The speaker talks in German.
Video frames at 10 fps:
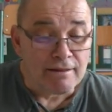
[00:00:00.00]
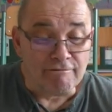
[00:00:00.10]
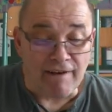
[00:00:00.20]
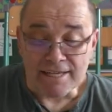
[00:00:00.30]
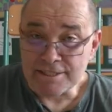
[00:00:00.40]

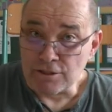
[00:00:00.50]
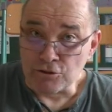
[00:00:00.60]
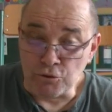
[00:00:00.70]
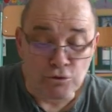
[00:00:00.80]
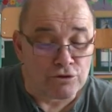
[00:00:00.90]
Was
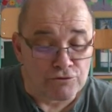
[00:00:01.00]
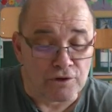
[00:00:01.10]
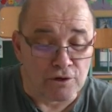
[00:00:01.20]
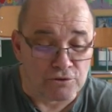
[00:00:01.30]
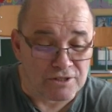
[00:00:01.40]
gut
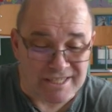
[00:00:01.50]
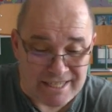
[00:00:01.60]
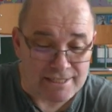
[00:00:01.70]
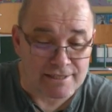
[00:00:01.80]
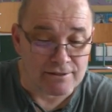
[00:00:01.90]
für uns
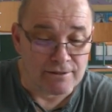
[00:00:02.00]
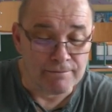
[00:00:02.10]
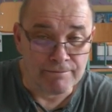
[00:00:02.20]
ist,